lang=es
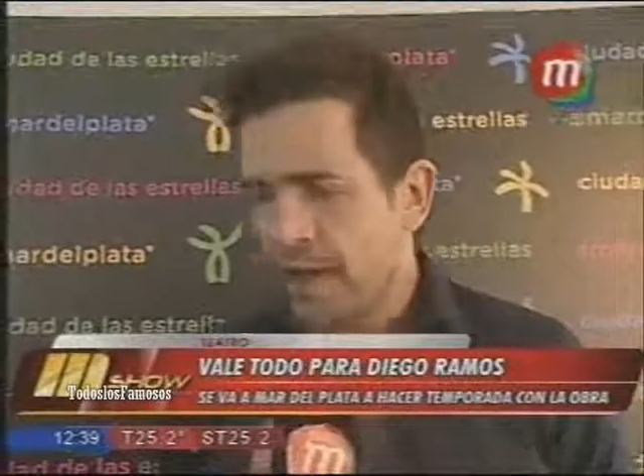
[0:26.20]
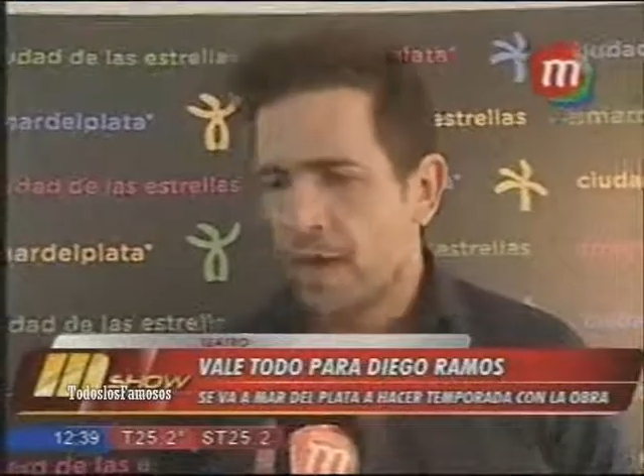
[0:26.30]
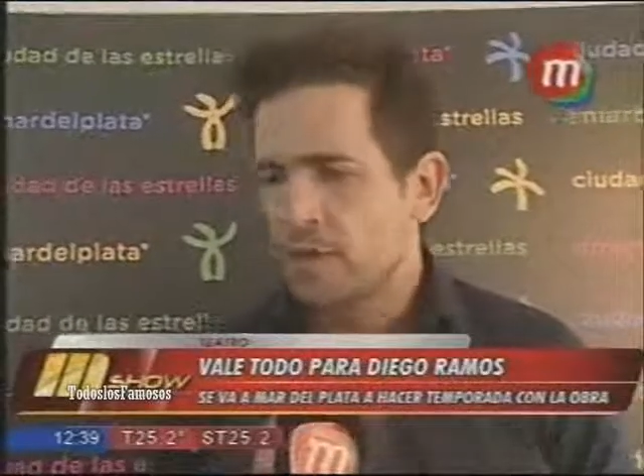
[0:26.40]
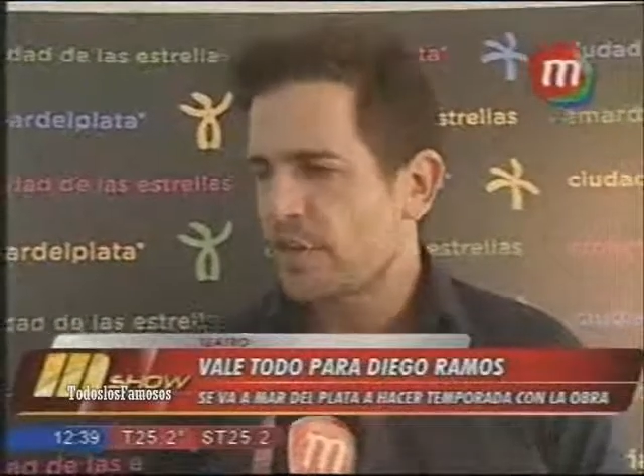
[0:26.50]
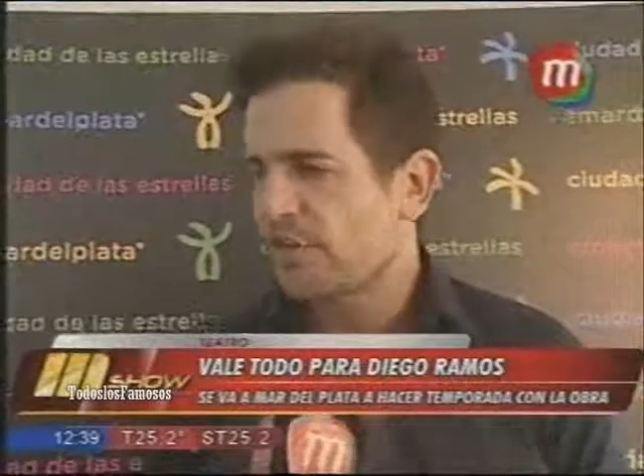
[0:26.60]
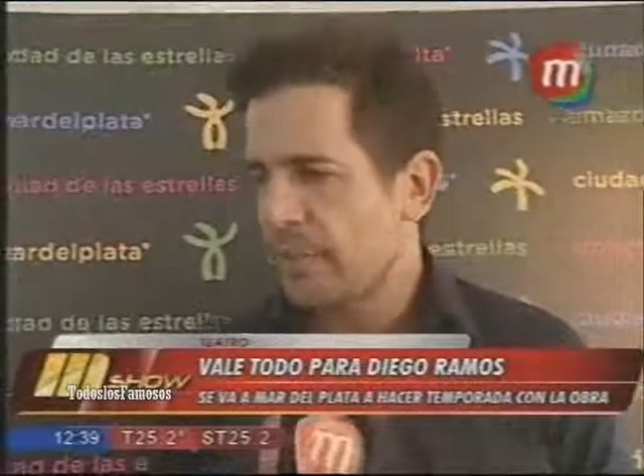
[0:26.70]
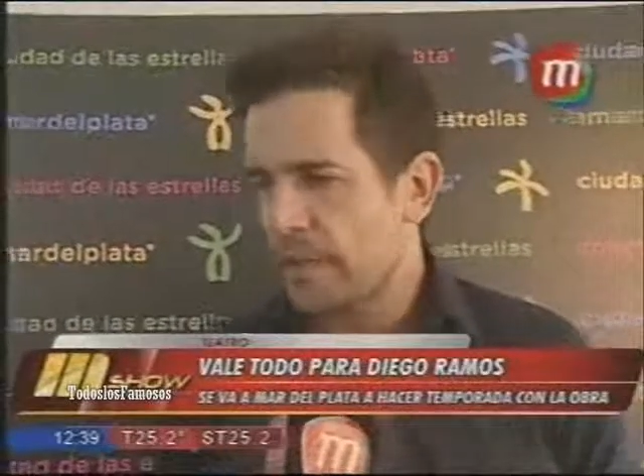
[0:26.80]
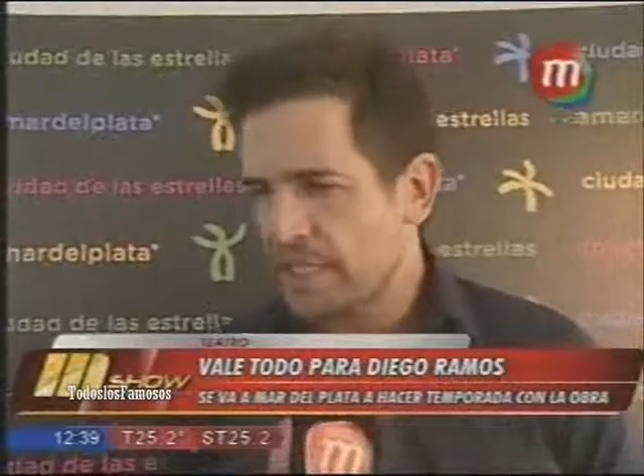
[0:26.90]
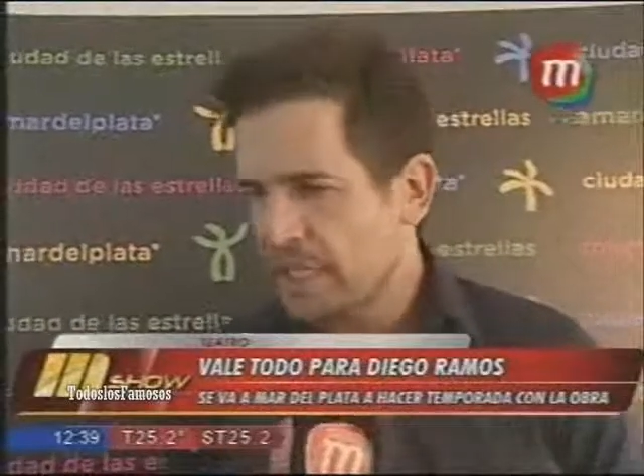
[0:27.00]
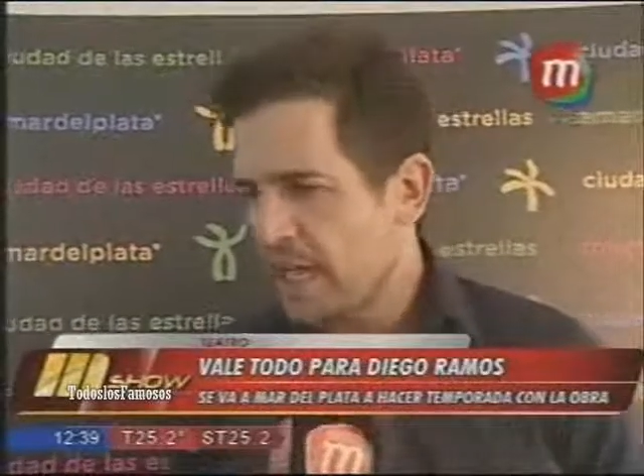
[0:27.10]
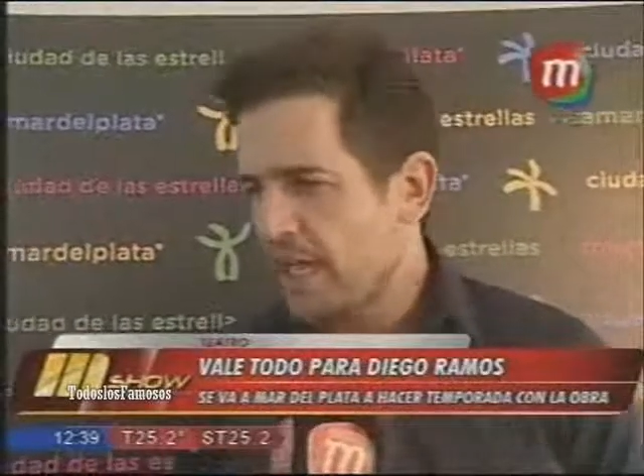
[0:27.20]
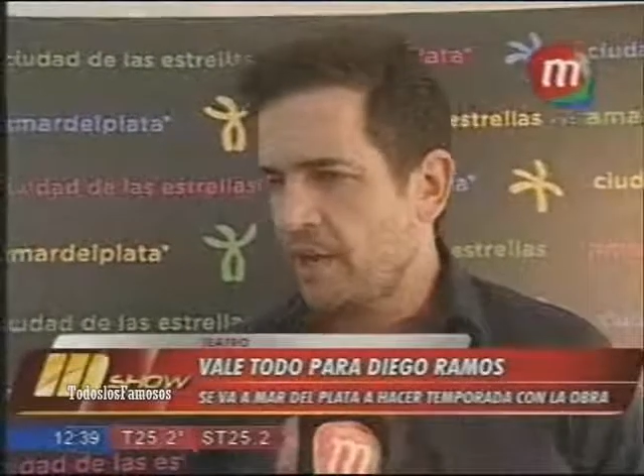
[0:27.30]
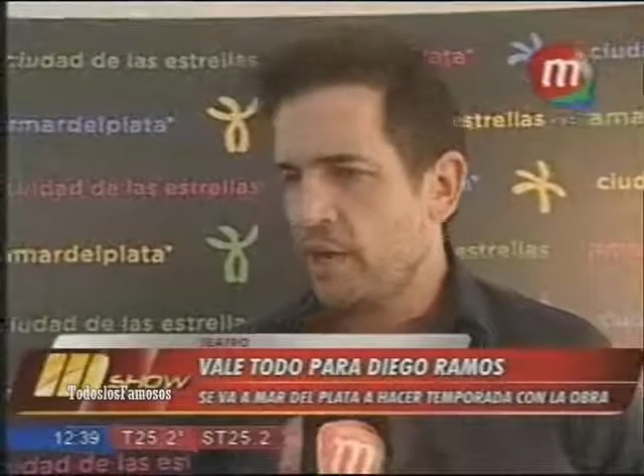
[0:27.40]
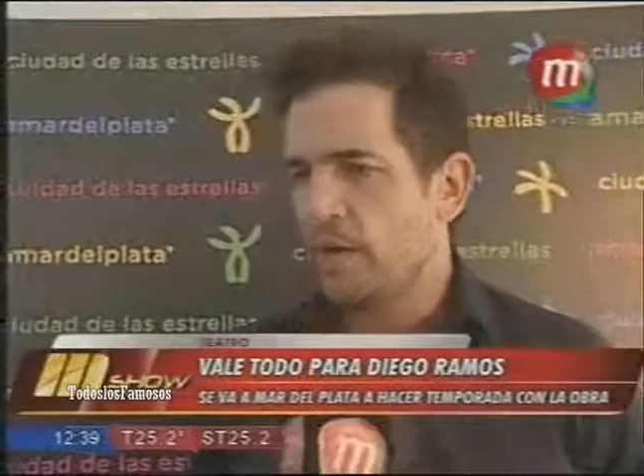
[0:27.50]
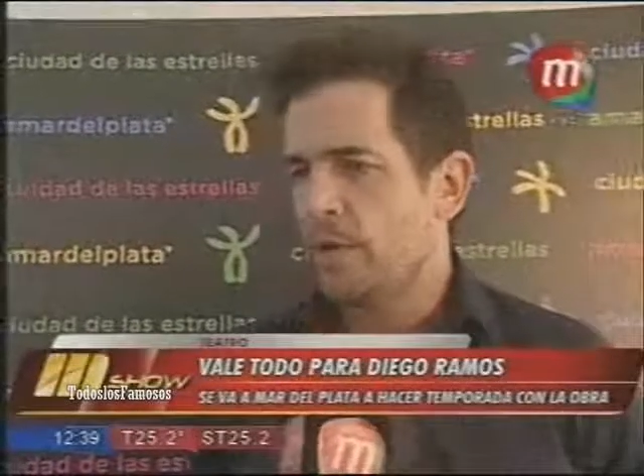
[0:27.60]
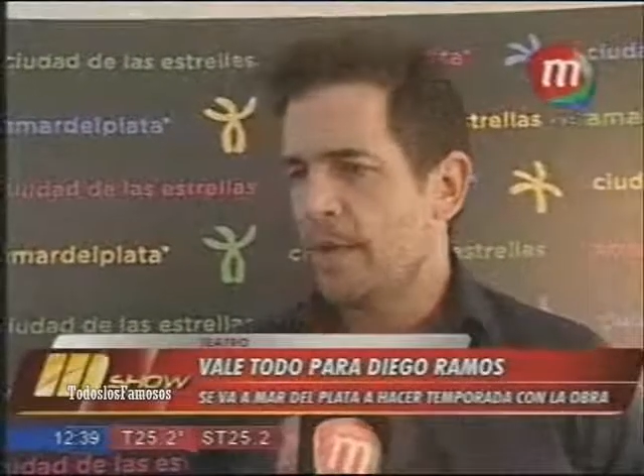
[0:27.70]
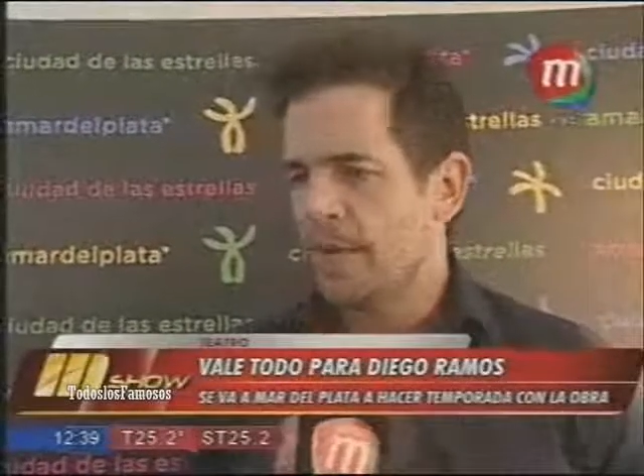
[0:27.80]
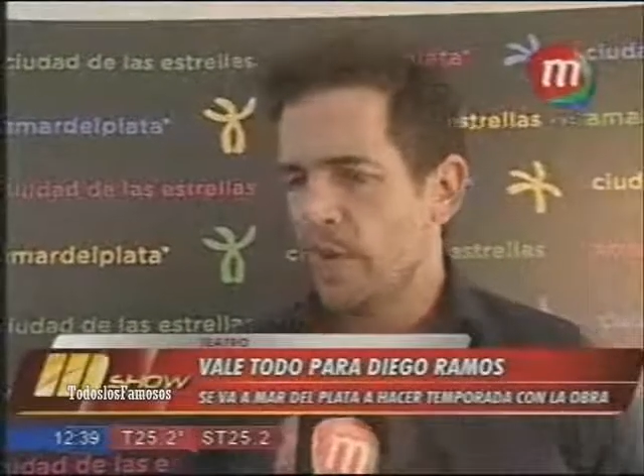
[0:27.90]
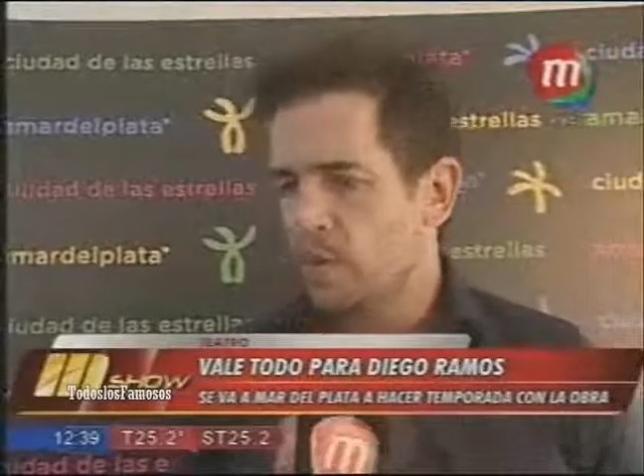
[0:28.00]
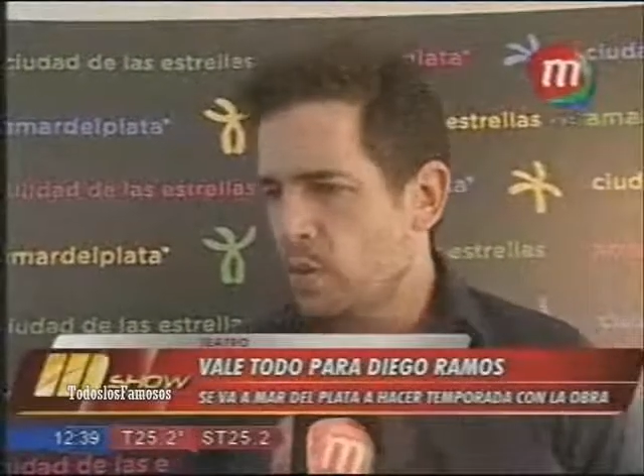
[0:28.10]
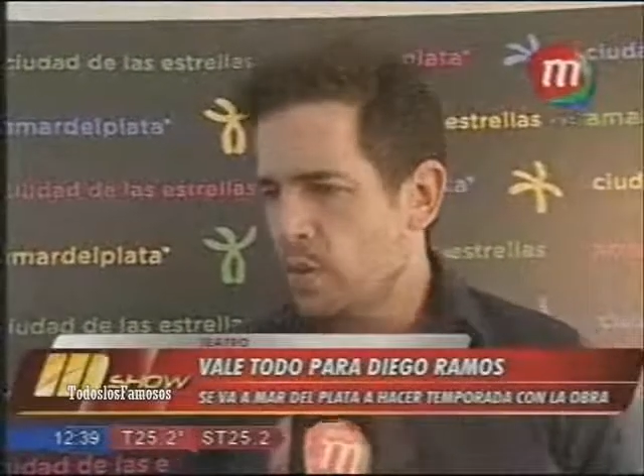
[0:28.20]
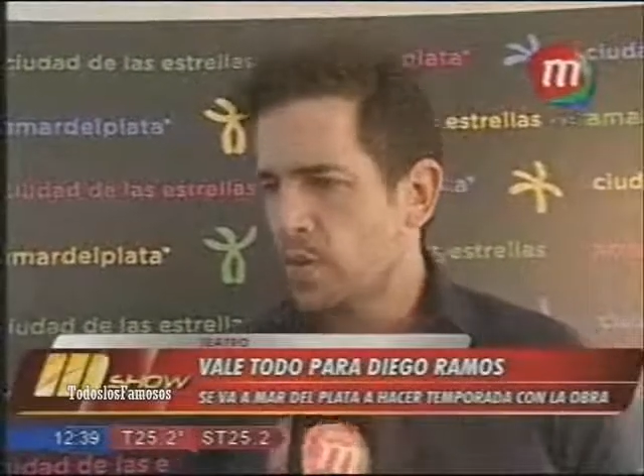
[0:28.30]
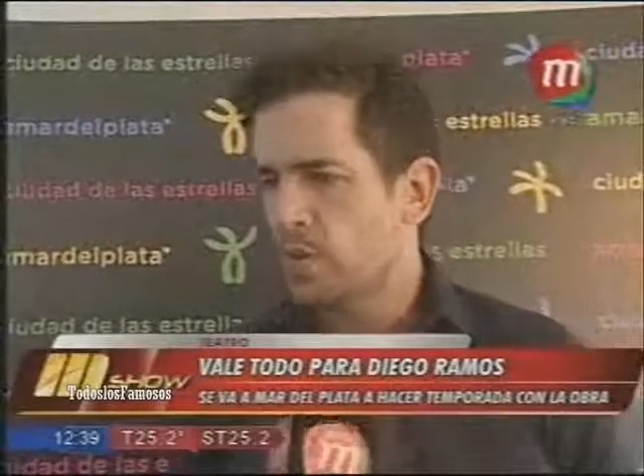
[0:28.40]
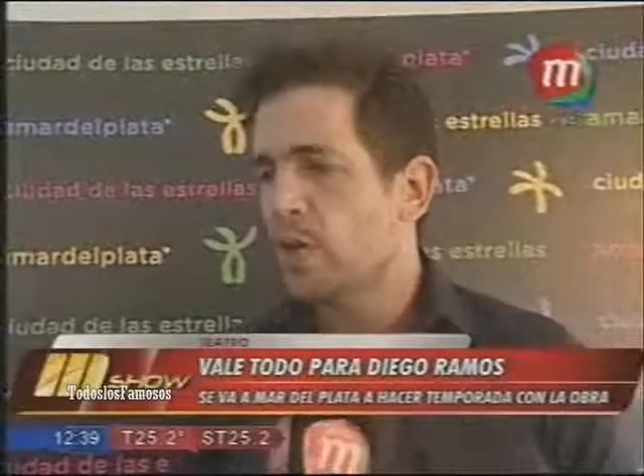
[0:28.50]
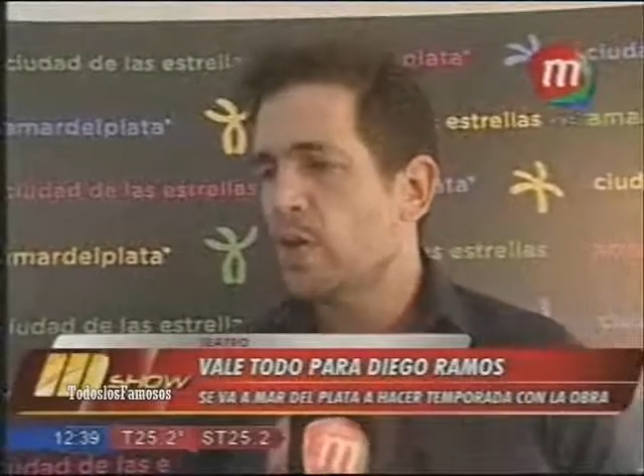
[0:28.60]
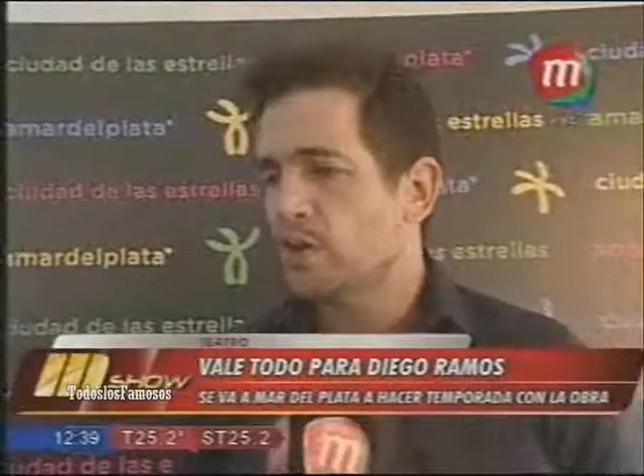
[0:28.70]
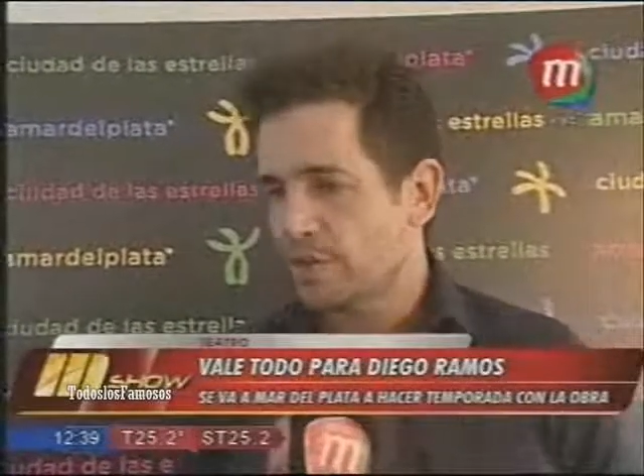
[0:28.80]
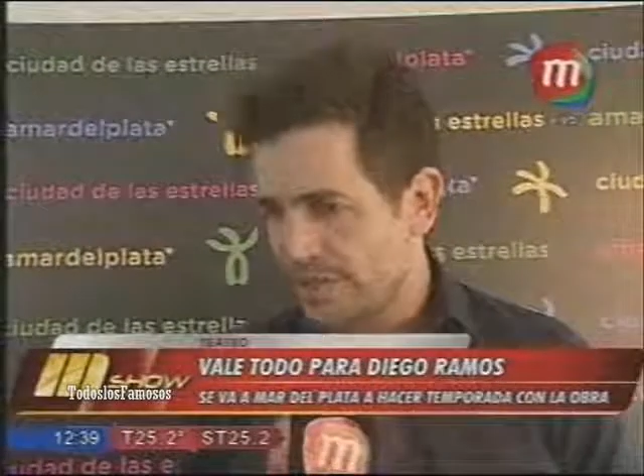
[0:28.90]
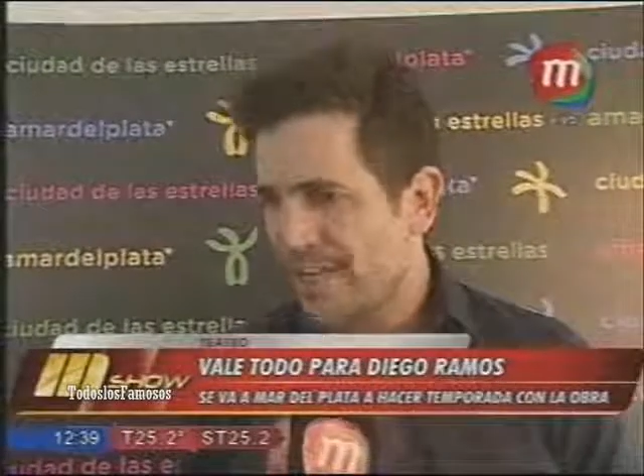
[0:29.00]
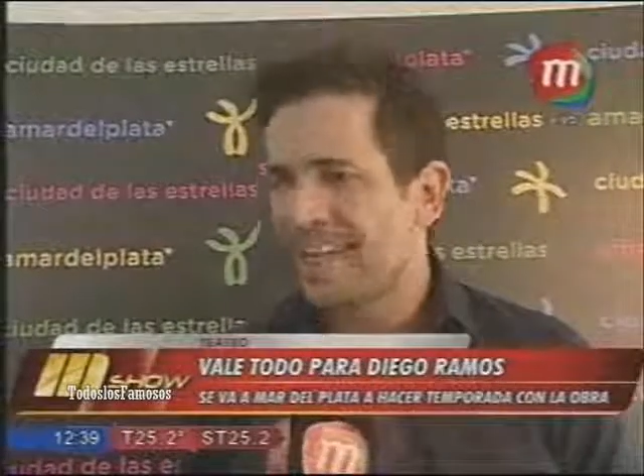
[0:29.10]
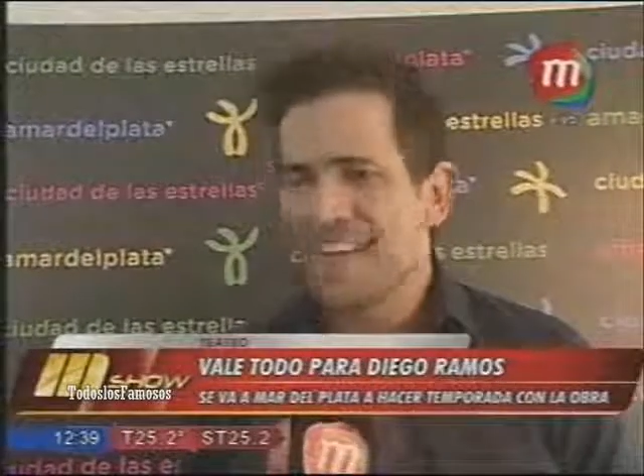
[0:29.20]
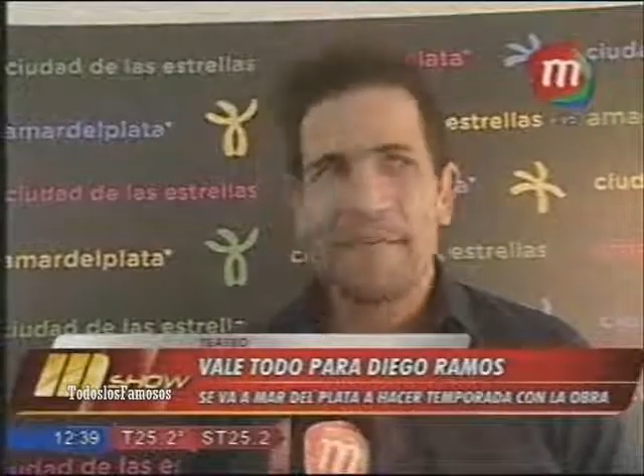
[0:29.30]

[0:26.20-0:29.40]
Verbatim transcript: Sofía Pachano, Mariano Muso, sí,